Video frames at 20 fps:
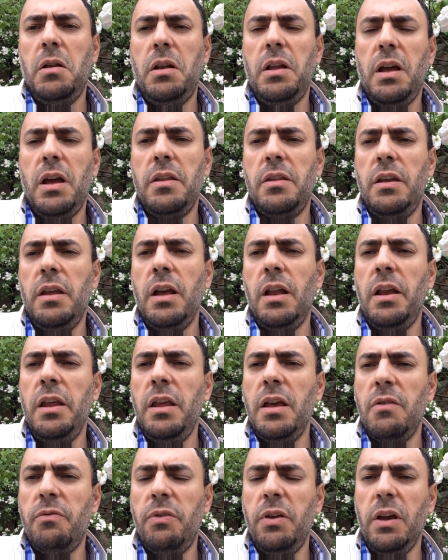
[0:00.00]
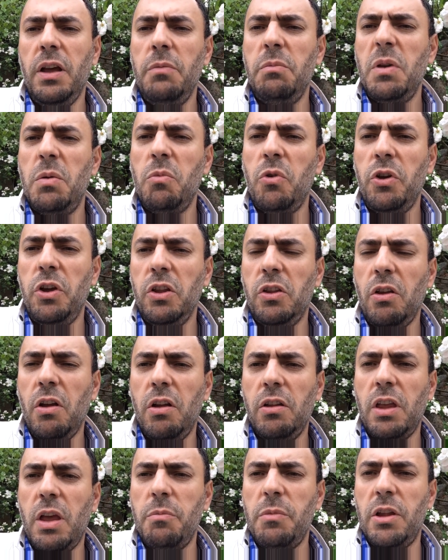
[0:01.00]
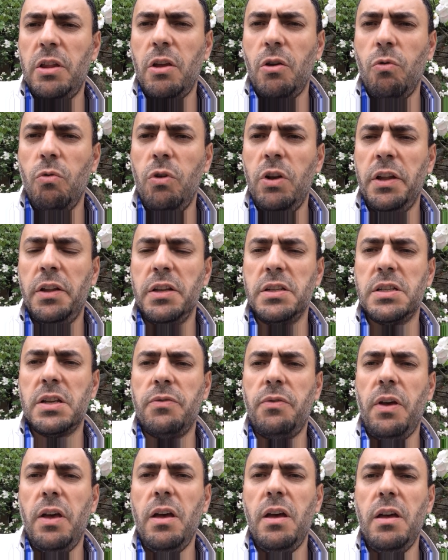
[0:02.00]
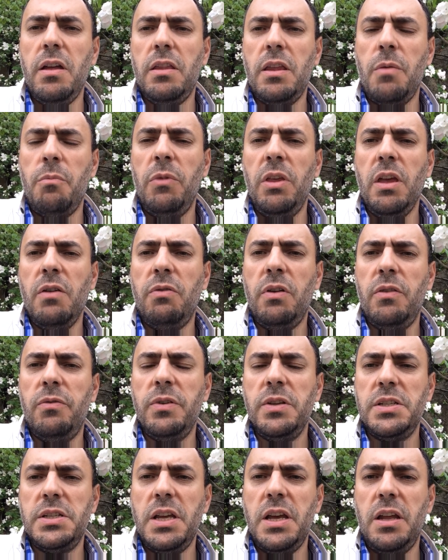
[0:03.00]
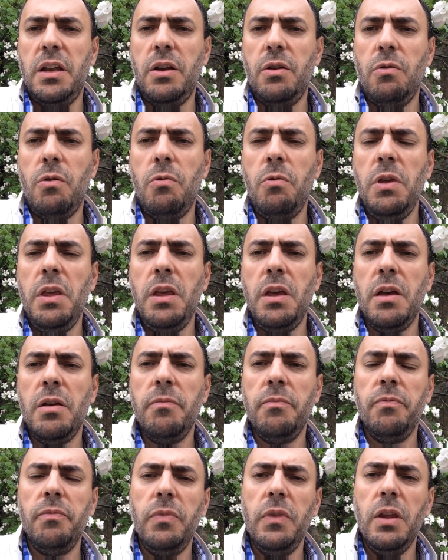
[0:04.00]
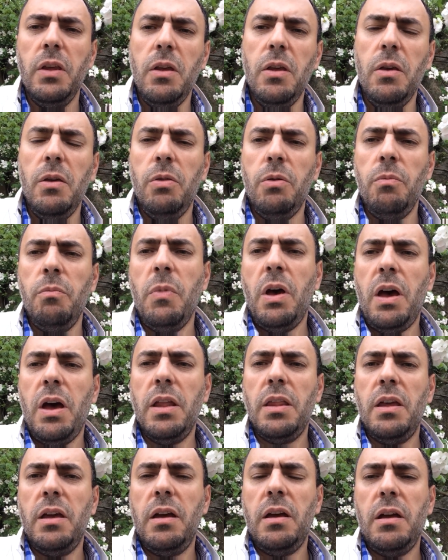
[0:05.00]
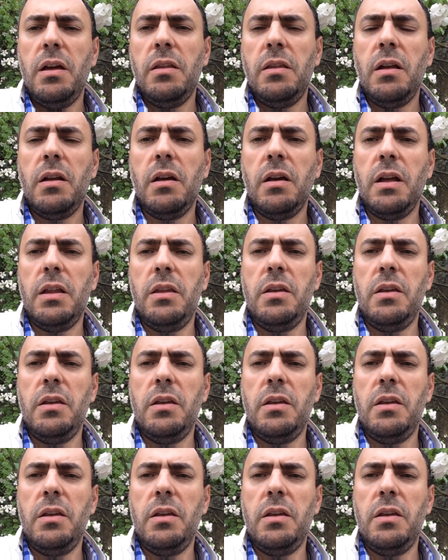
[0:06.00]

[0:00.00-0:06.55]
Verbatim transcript: لا أدري هل هي في علم المحيطات كما تقول إحدى الصفحات أم هي في الفيزياء النووية ثم عاد ترك